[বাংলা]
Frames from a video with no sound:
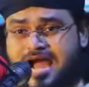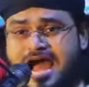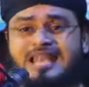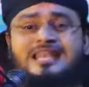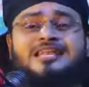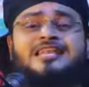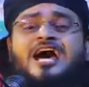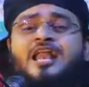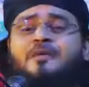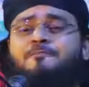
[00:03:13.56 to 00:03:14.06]

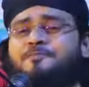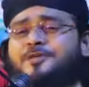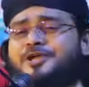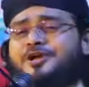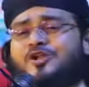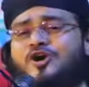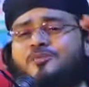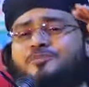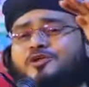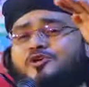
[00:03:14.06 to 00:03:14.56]
আল্লাহর
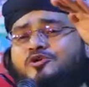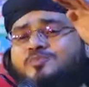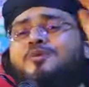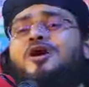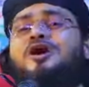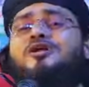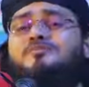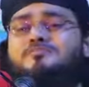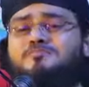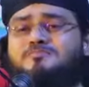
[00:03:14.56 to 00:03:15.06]
প্রিয় নবীর
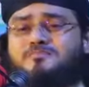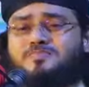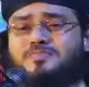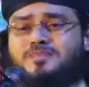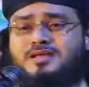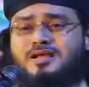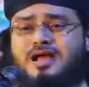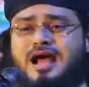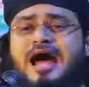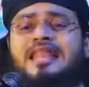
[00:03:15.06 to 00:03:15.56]
উপর
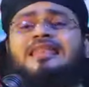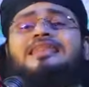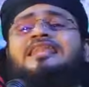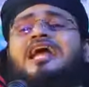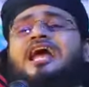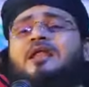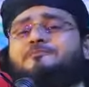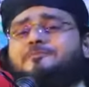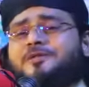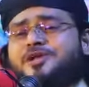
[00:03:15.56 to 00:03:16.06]

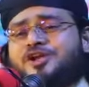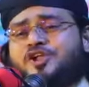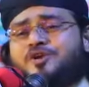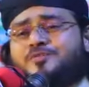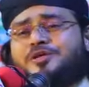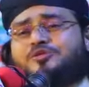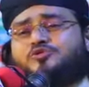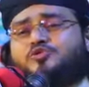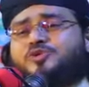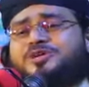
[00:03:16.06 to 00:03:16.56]
আল্লাহর প্রিয়
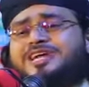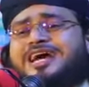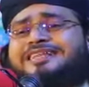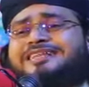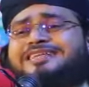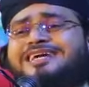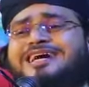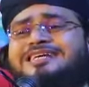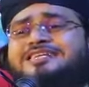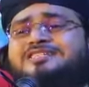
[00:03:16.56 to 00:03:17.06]
নবী
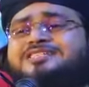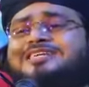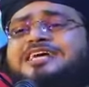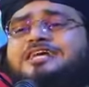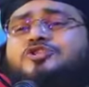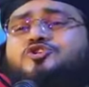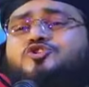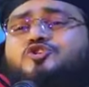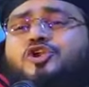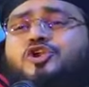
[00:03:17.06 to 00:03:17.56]
দুনিয়াতে আসছেন
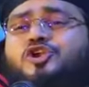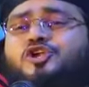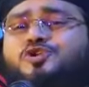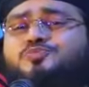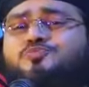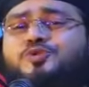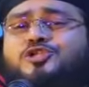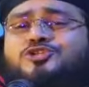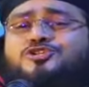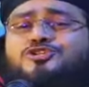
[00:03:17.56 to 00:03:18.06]
চল্লিশ
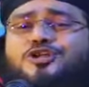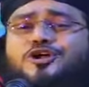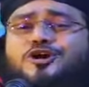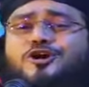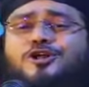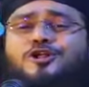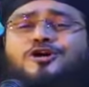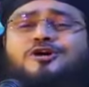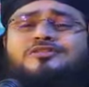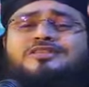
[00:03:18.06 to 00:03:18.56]
বছর
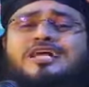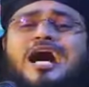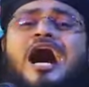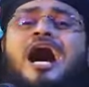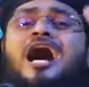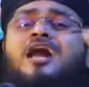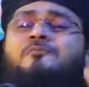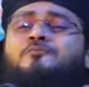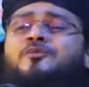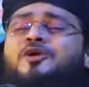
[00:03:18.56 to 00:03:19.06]
হলো
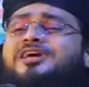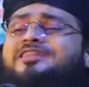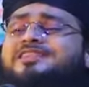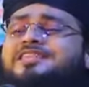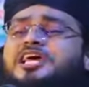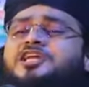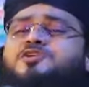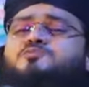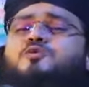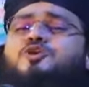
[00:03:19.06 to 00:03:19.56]
তারপরে
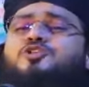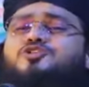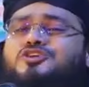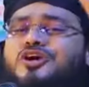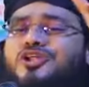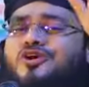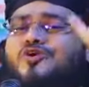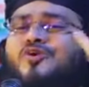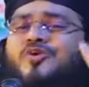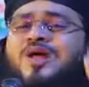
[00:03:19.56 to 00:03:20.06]
তেইশ
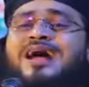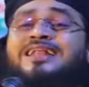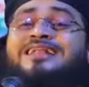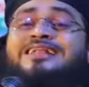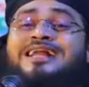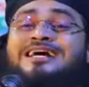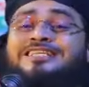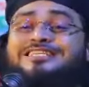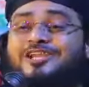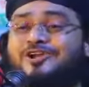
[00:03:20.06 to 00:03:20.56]
বছর কোরআন
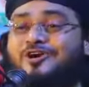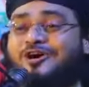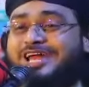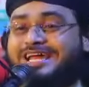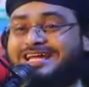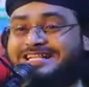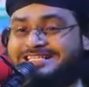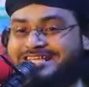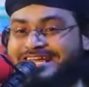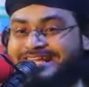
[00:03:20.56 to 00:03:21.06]
নাজিল
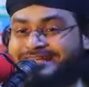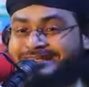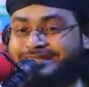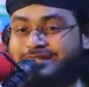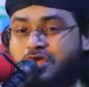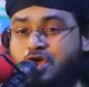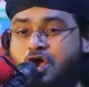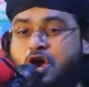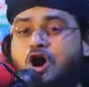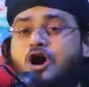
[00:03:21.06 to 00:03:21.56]
হয়েছেন
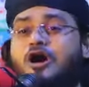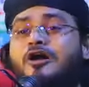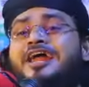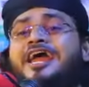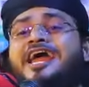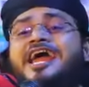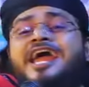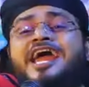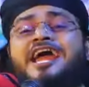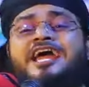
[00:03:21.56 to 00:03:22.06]

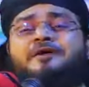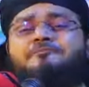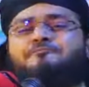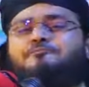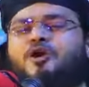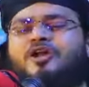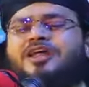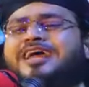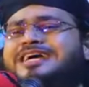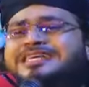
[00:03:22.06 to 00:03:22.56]
অনেক
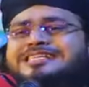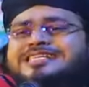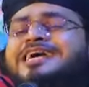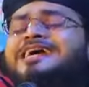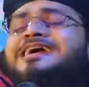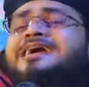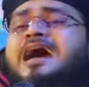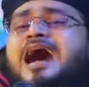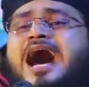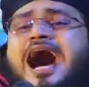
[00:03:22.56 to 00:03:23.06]
পরে এসে
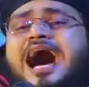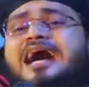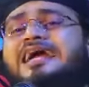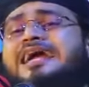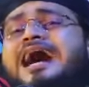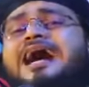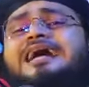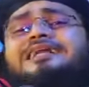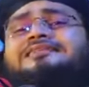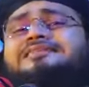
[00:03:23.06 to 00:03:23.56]

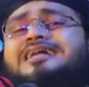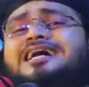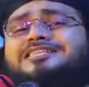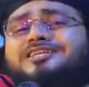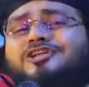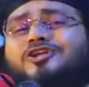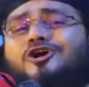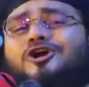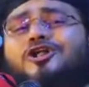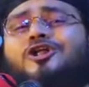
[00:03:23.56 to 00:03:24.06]
আয়াত
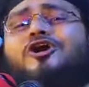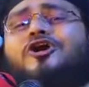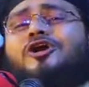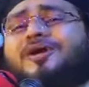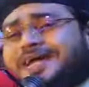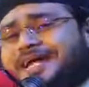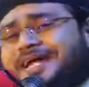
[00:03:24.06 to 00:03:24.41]
নাজিল হলো